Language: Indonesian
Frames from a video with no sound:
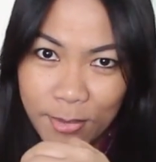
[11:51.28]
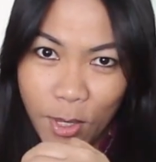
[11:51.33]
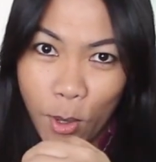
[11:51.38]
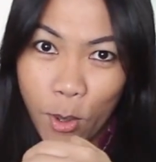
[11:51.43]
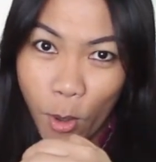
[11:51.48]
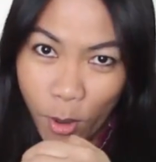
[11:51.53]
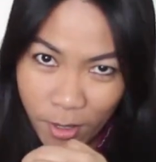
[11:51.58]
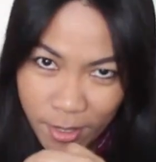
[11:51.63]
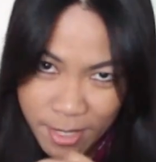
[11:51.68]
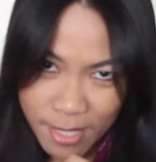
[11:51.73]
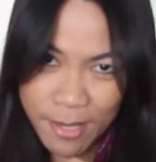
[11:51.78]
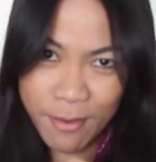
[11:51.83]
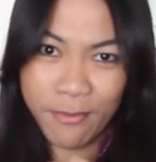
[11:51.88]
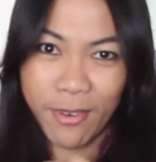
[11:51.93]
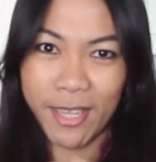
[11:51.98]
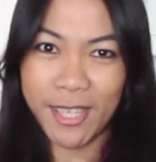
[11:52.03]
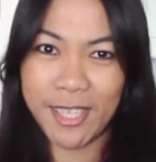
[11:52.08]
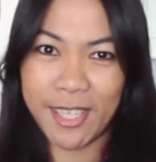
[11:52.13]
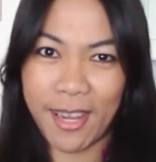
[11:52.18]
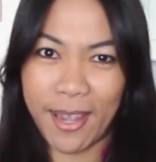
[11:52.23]
Gong
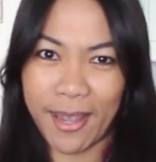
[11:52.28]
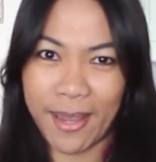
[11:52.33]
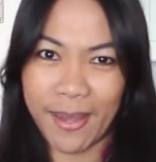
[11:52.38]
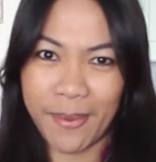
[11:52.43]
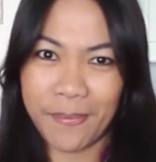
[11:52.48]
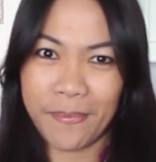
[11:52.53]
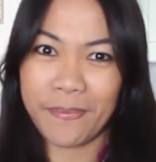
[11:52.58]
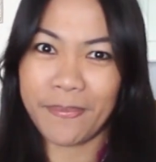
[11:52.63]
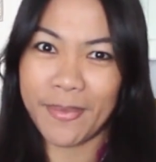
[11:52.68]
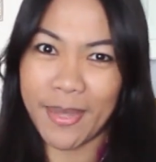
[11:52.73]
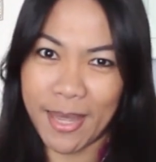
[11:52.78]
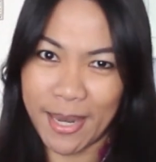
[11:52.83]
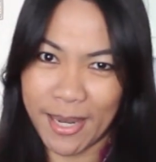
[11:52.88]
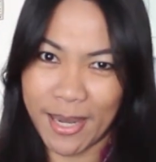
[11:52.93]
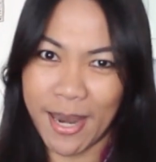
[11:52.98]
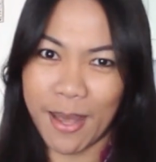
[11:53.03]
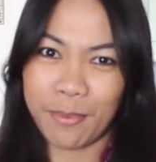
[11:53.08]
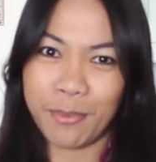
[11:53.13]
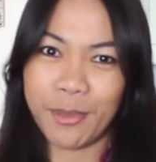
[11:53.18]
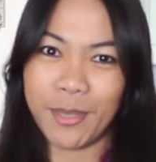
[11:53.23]
Sifacai
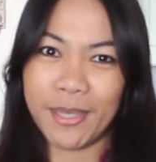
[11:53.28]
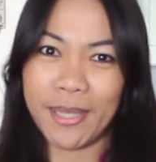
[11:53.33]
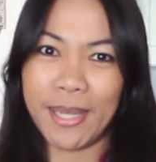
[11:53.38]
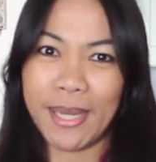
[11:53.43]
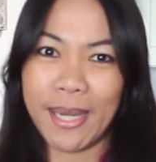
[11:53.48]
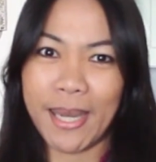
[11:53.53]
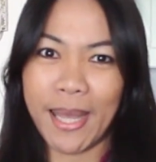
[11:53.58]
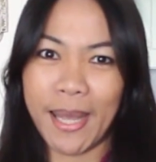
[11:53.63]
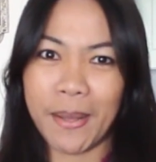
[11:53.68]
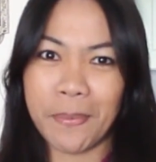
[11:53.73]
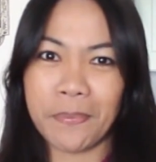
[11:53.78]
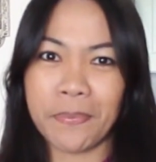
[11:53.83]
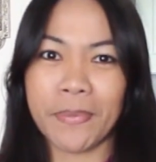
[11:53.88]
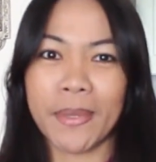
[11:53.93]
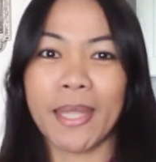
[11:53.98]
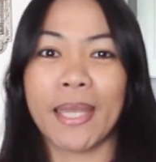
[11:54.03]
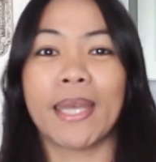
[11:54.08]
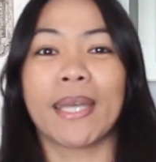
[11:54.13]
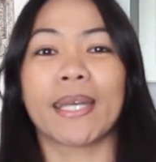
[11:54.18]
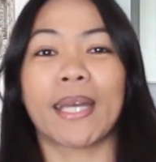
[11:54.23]
dari Dapur Dina.
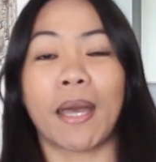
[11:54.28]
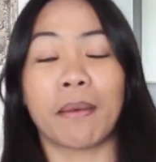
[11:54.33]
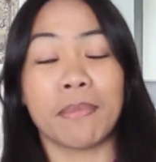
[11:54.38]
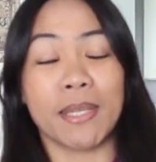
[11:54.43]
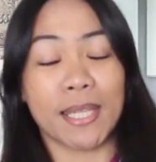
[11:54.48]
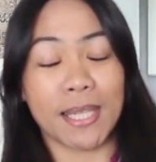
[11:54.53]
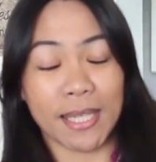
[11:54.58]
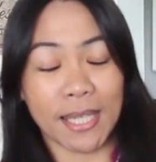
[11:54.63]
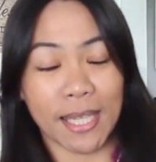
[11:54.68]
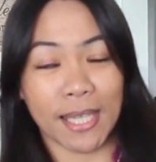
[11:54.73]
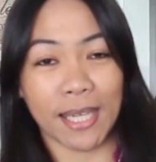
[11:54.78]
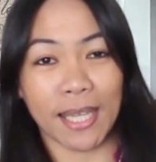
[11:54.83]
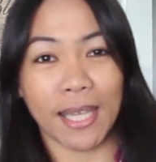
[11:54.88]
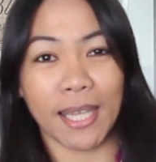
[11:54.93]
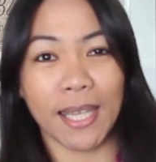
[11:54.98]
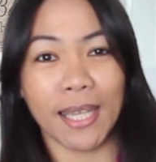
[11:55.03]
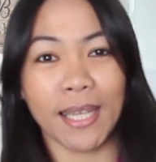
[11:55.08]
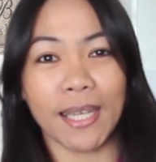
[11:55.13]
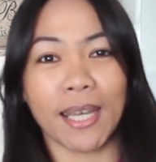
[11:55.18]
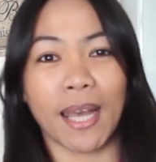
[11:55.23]
Kami
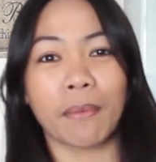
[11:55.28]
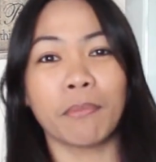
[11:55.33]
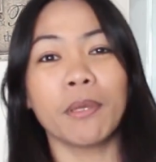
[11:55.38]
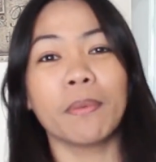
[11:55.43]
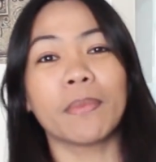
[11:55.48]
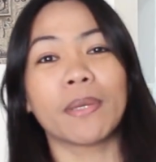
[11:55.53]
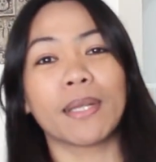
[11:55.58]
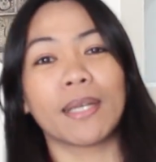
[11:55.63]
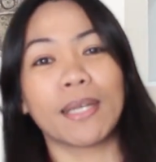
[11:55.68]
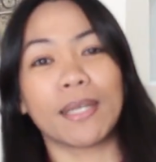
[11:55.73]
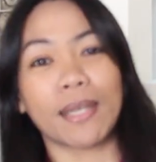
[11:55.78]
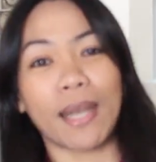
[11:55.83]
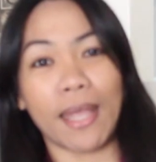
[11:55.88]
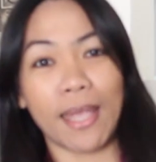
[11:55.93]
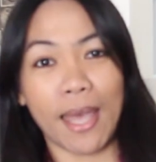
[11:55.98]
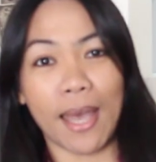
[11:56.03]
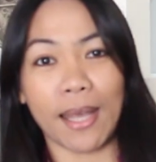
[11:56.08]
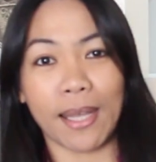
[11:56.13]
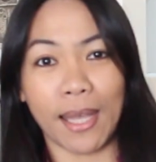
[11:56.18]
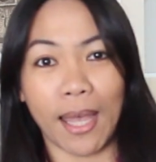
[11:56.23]
sendiri, kami
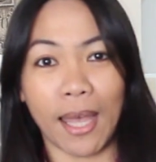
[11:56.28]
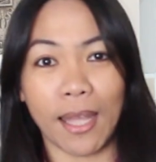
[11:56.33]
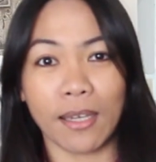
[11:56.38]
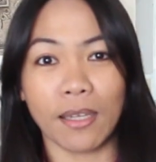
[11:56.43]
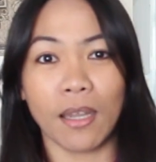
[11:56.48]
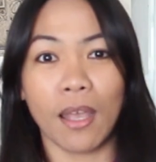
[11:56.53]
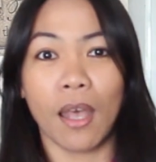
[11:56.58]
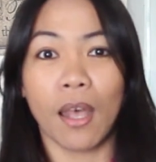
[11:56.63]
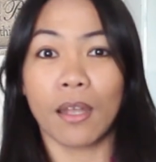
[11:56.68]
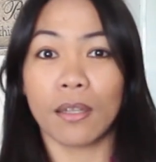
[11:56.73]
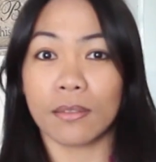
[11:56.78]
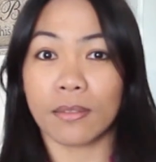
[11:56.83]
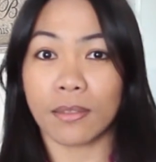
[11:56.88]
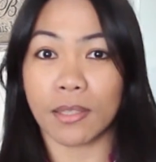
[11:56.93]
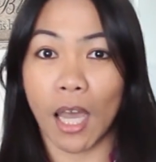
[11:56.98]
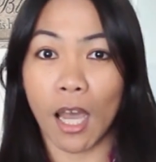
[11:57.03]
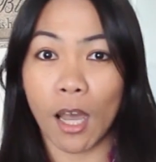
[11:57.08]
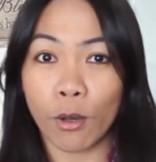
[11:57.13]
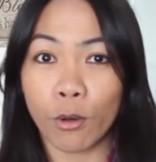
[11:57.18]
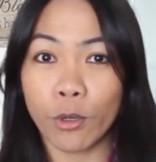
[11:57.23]
merayakan
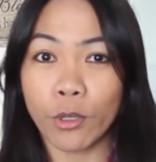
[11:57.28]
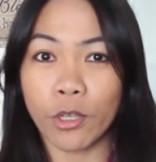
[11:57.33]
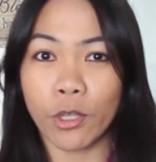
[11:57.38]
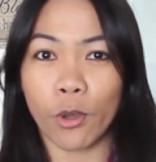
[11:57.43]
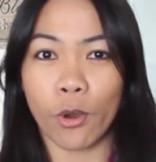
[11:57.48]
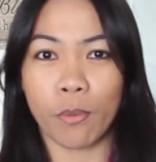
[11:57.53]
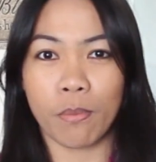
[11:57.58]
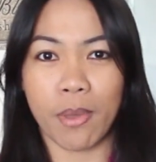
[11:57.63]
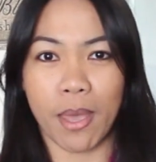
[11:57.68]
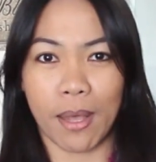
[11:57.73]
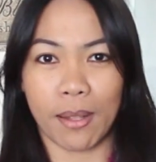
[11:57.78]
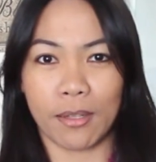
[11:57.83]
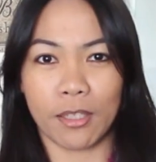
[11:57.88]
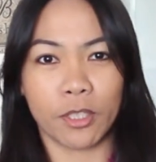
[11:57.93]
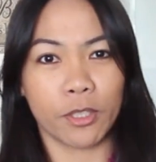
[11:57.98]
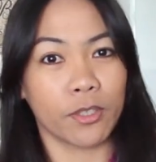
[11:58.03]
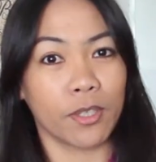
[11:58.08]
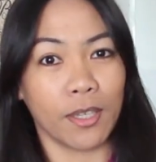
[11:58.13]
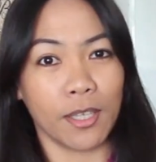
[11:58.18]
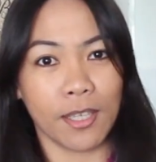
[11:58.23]
tahun Yobel,
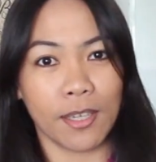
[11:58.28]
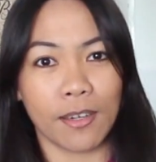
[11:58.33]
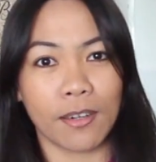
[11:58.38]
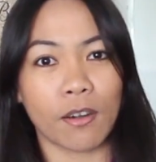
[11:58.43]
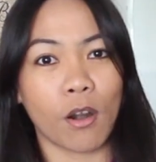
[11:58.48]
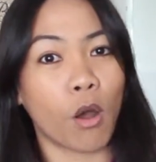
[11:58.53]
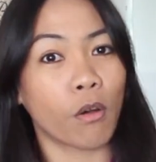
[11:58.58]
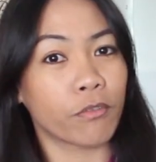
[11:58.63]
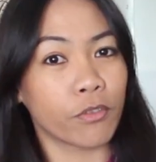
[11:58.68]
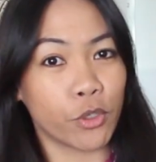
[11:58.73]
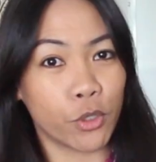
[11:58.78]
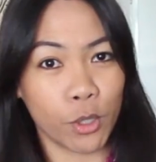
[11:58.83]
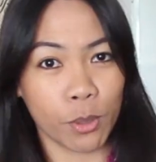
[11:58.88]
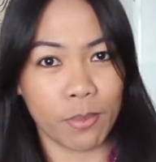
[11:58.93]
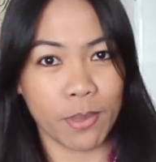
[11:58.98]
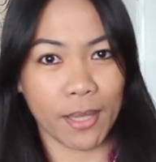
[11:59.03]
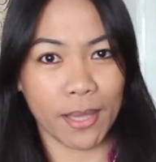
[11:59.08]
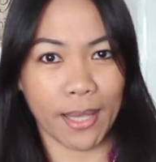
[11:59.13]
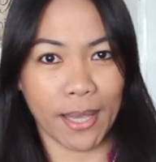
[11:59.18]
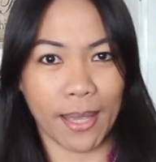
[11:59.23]
the year of
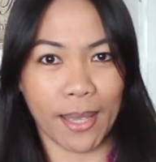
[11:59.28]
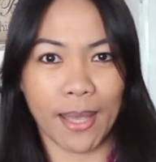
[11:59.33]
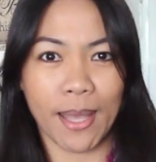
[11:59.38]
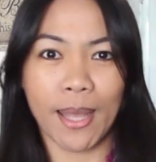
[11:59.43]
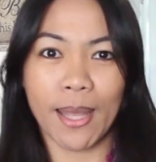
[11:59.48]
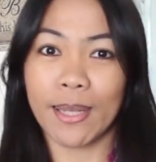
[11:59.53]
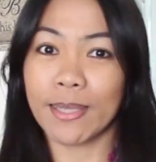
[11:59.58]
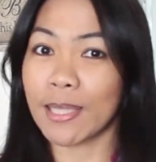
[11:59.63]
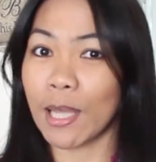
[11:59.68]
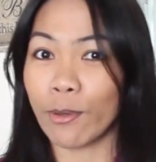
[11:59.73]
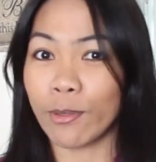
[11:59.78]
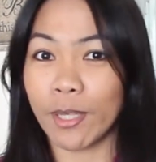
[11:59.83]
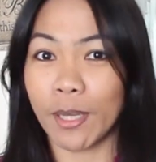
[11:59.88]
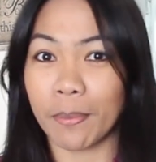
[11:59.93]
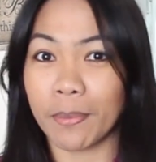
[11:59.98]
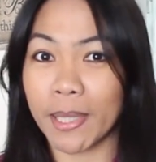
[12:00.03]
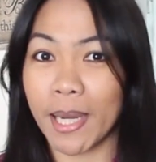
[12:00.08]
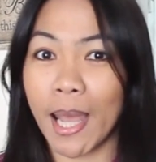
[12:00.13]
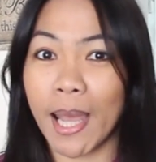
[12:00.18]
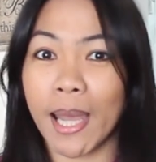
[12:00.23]
jubilee, tahun
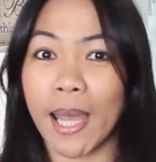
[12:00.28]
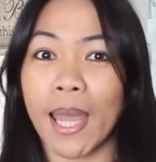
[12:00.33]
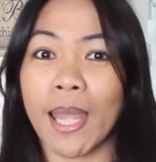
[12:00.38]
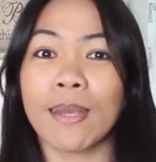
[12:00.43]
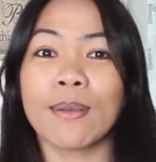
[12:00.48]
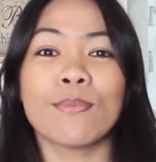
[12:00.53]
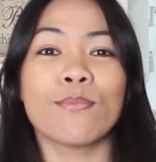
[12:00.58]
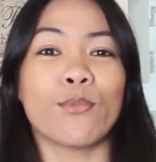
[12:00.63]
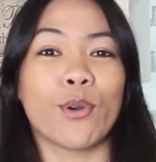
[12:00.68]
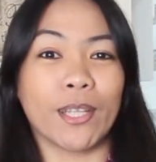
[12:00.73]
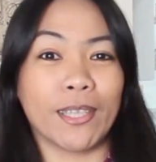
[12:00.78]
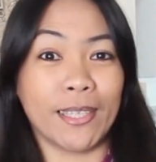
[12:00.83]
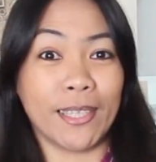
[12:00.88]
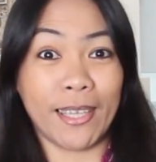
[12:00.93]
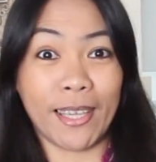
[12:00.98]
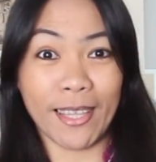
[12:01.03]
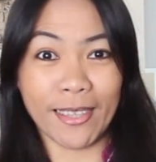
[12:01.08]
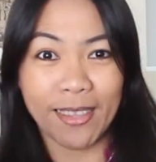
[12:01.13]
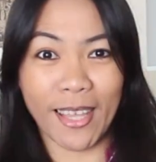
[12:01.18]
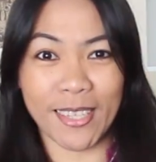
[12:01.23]
kemenangan
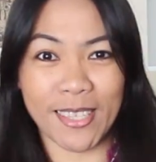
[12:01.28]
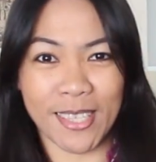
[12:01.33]
buat kita